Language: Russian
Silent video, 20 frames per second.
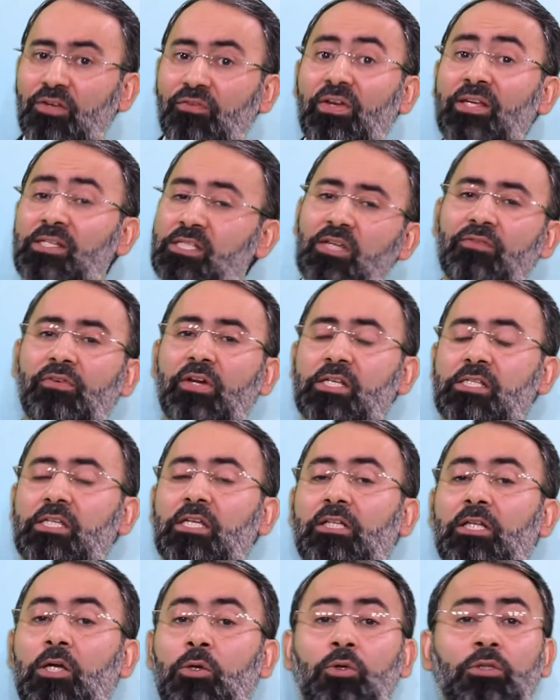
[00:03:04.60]
весь
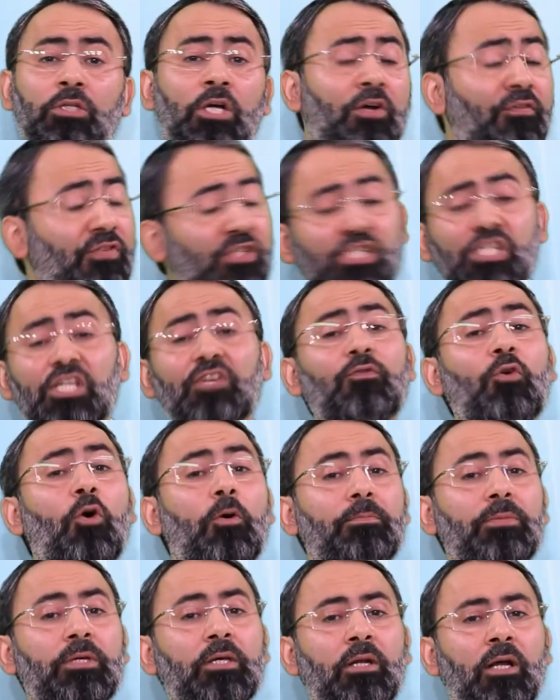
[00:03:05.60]
еврейский народ всего
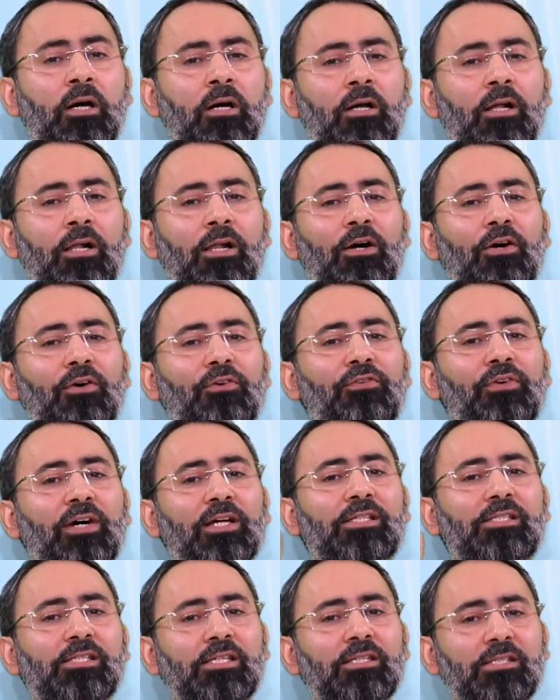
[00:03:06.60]
мира в
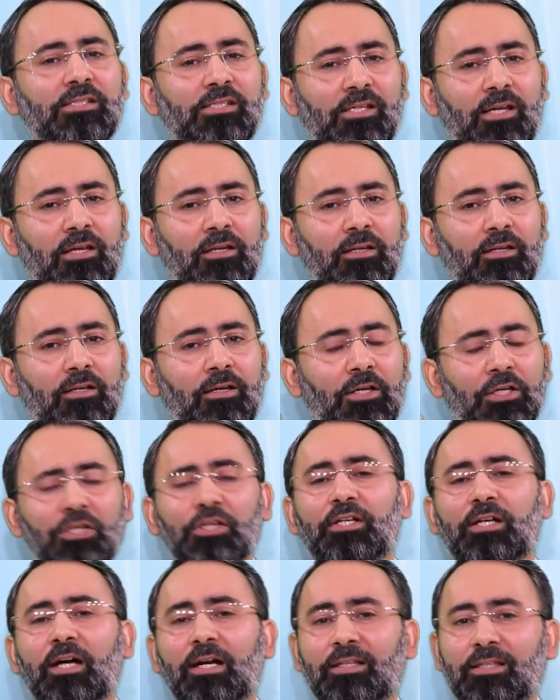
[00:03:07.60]
один день. И
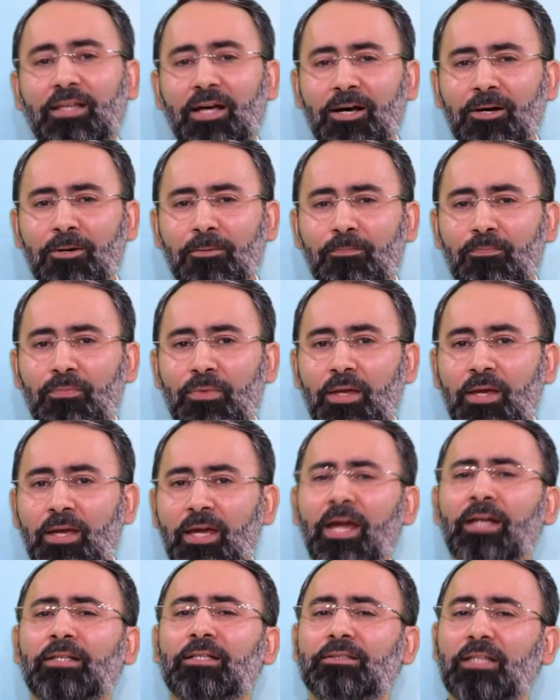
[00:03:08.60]
когда?
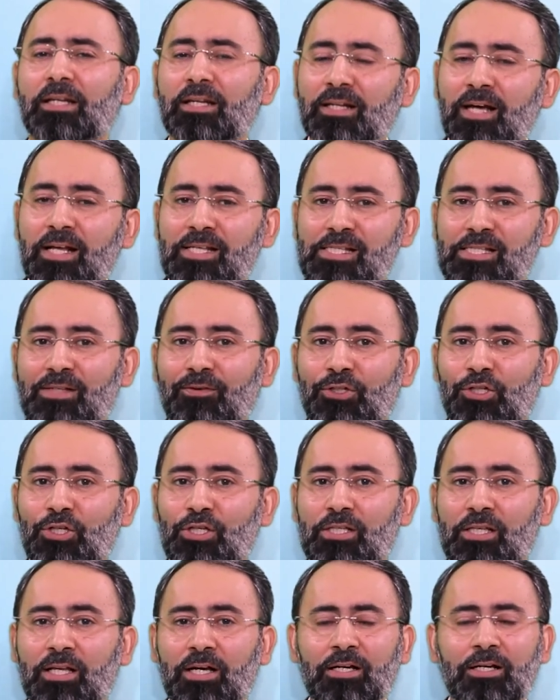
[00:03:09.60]
Это 13
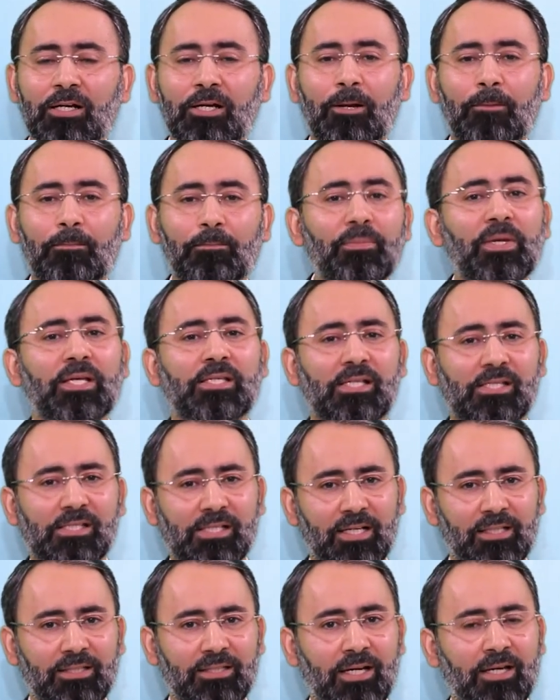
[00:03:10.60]
числа, месяц
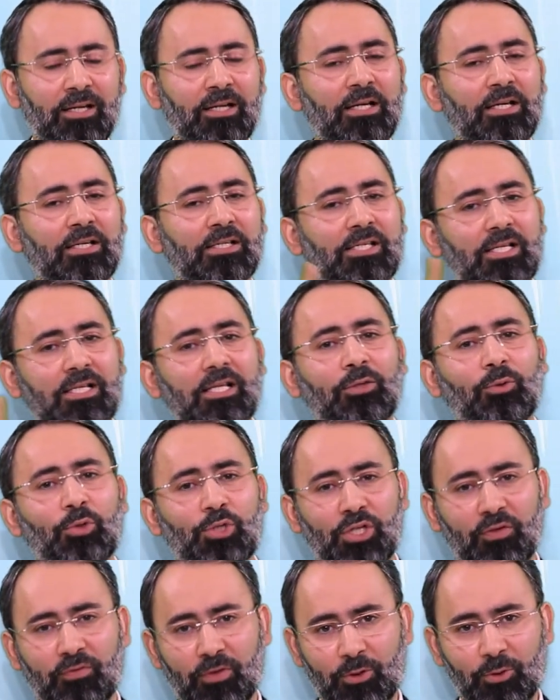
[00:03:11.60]
Адар
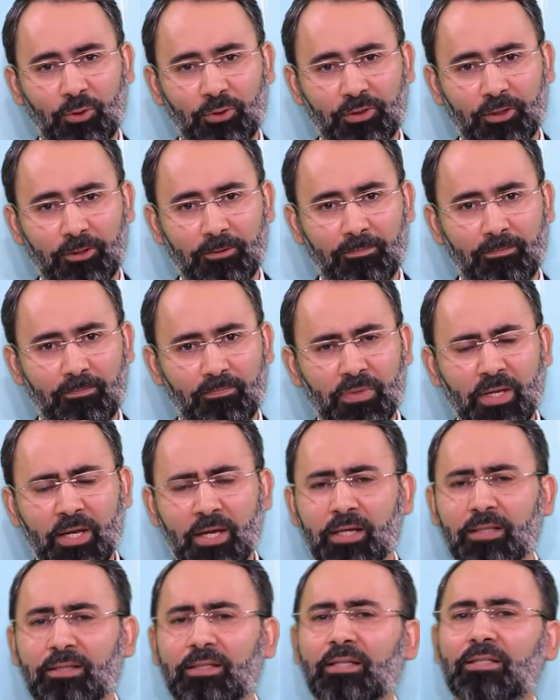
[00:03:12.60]
следующего года –
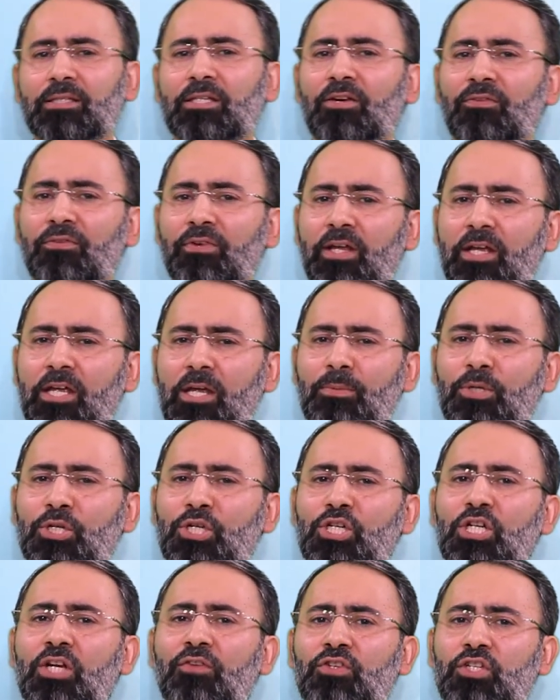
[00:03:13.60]
над евреем,
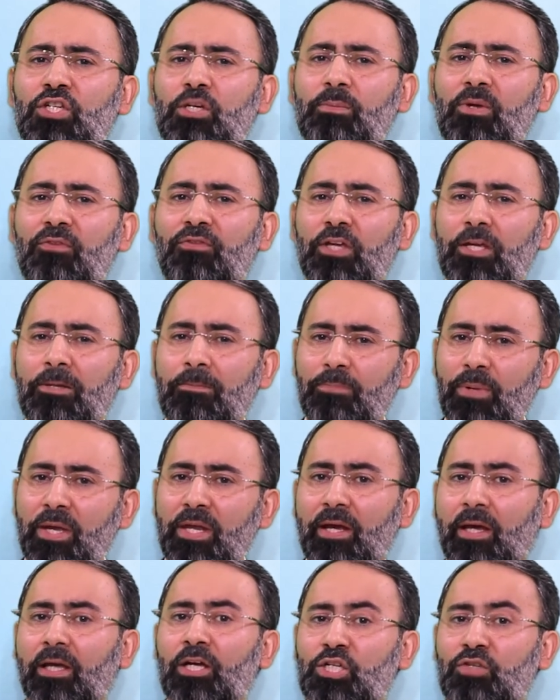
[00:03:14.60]
жившими в
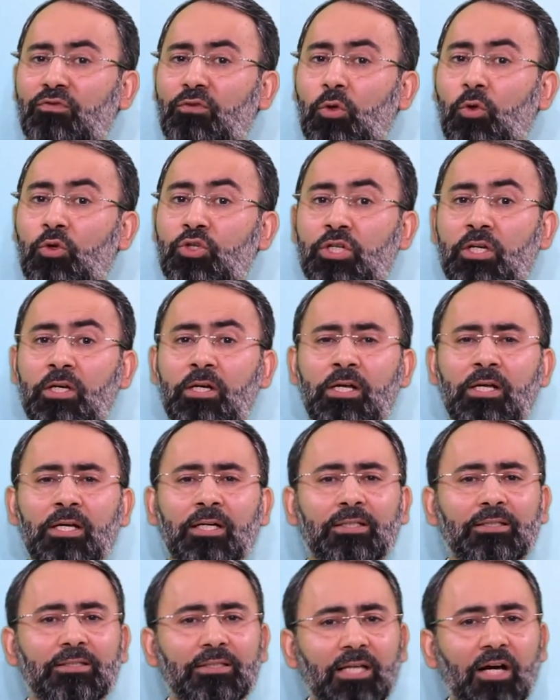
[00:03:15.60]
империи Хашвероша,
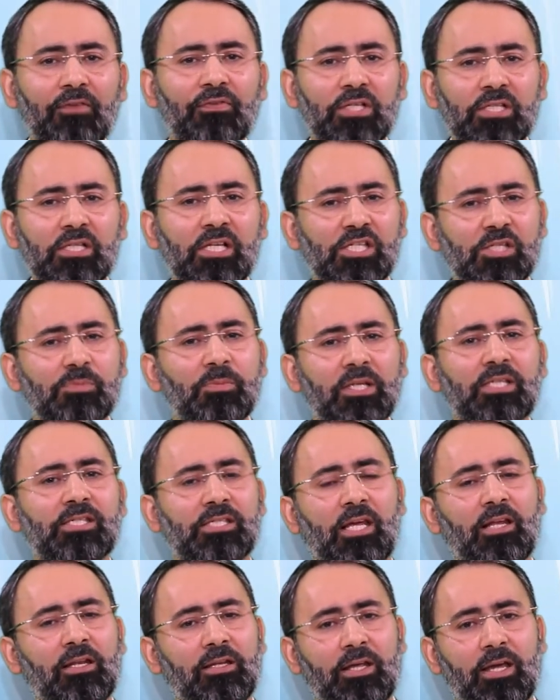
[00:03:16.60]
нависла
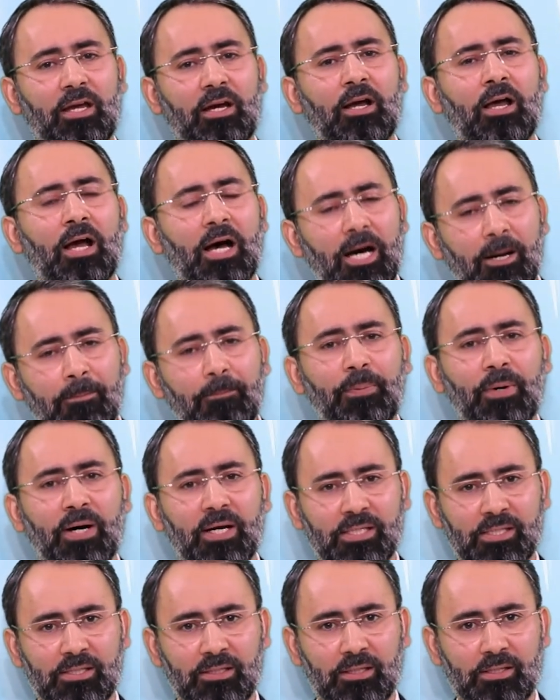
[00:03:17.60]
смертельная
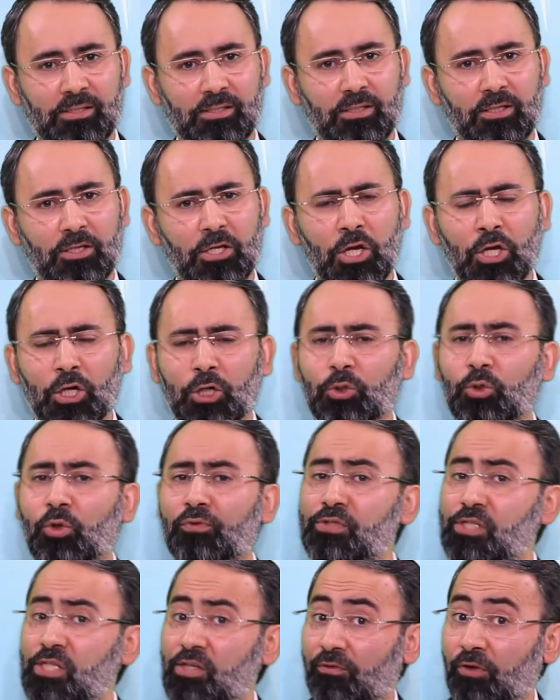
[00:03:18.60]
опасность. Но
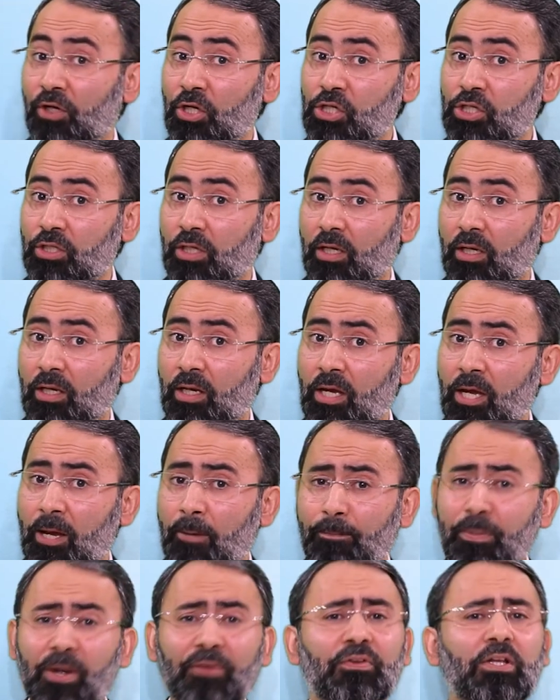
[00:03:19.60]
Всевышний,
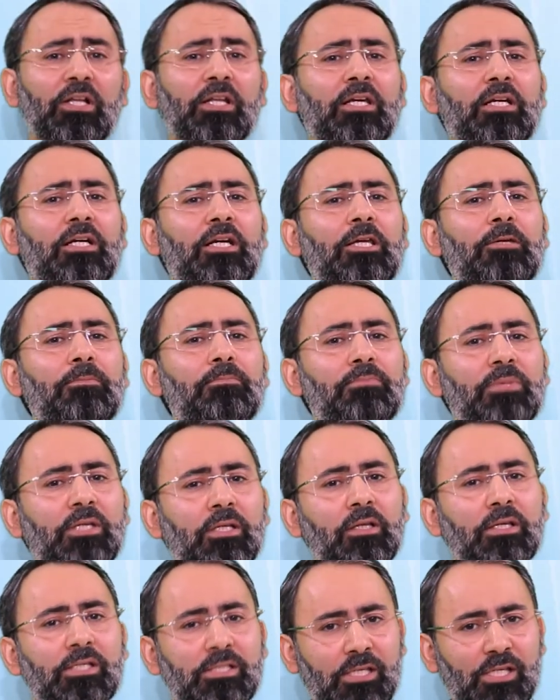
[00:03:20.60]
по великой
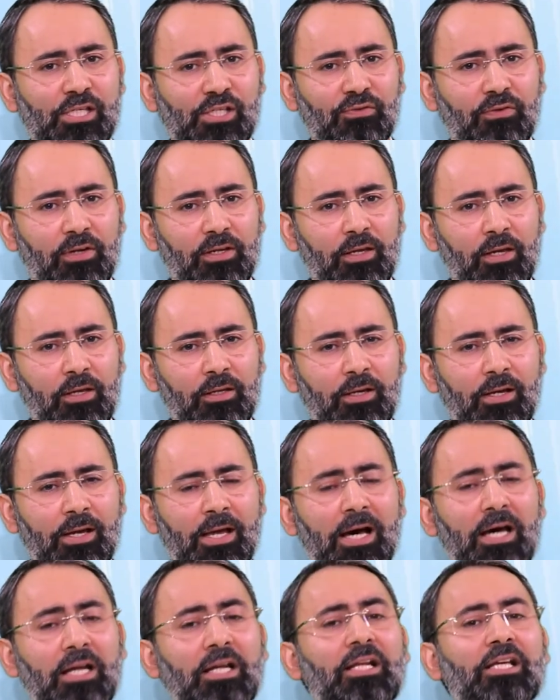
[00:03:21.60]
милости своей,
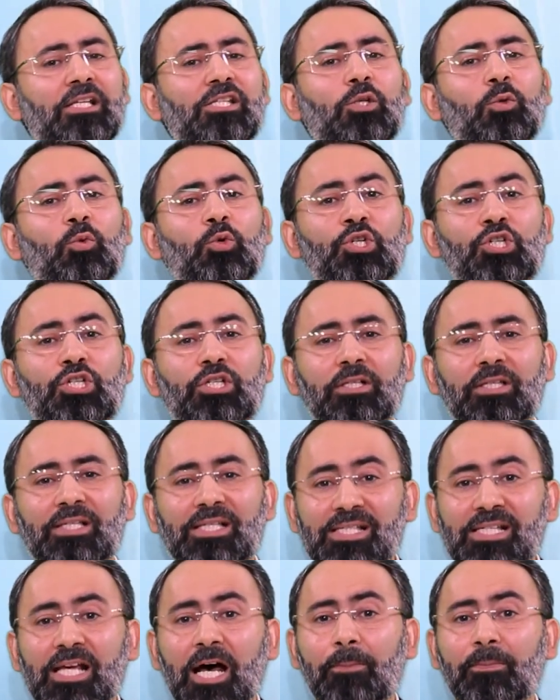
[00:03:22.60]
разрушил
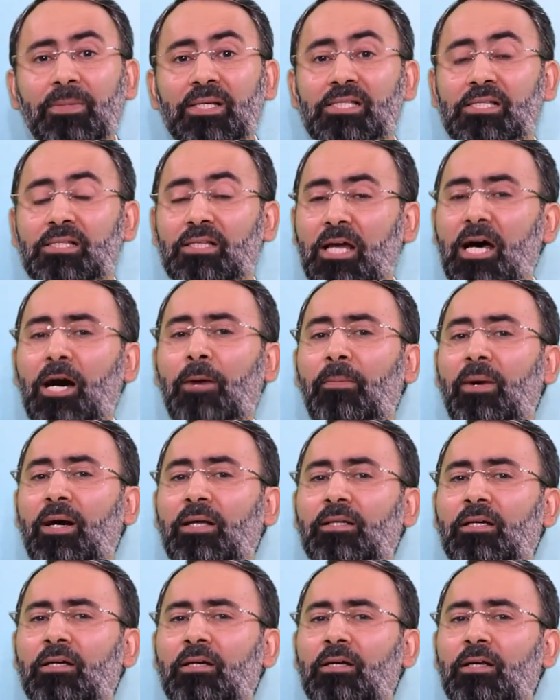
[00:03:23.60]
замыслы
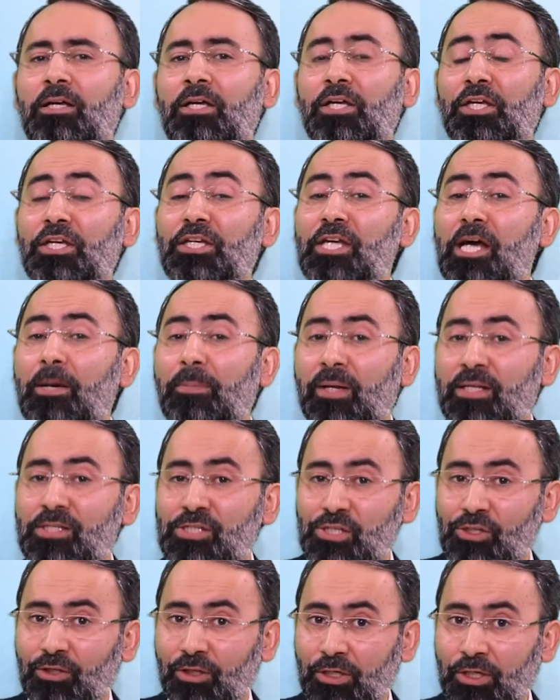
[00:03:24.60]
Амана и
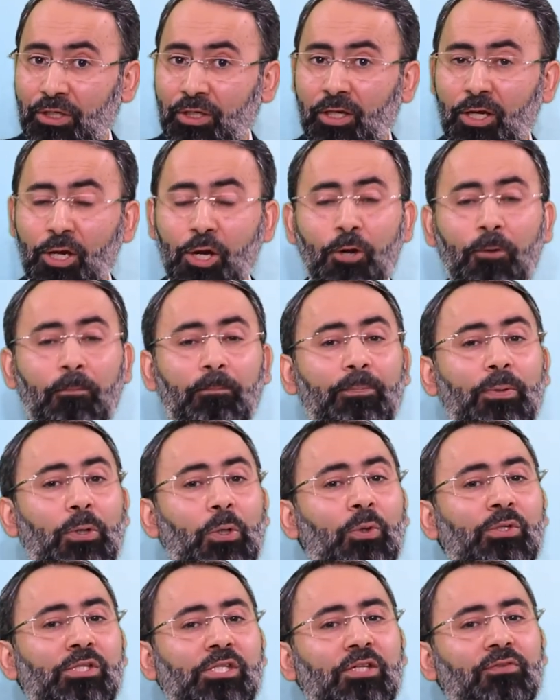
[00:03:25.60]
обратил их
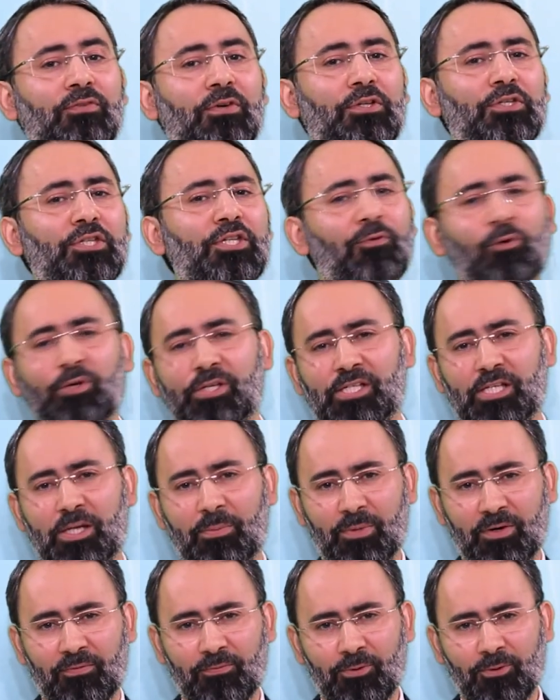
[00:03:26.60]
против него
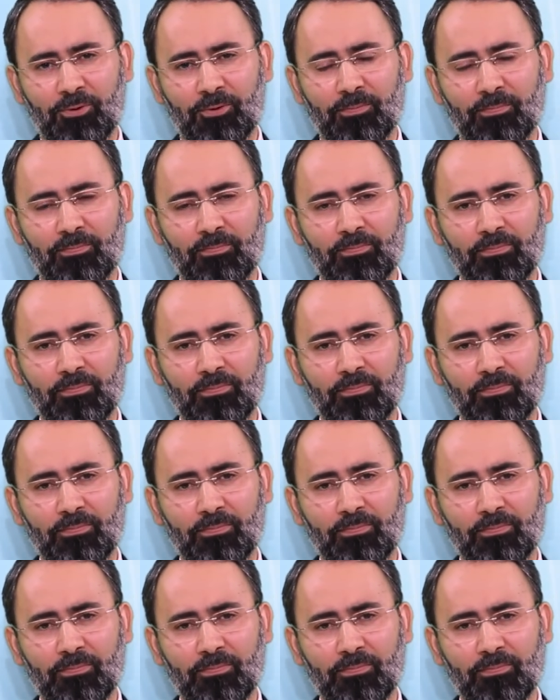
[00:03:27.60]
самого.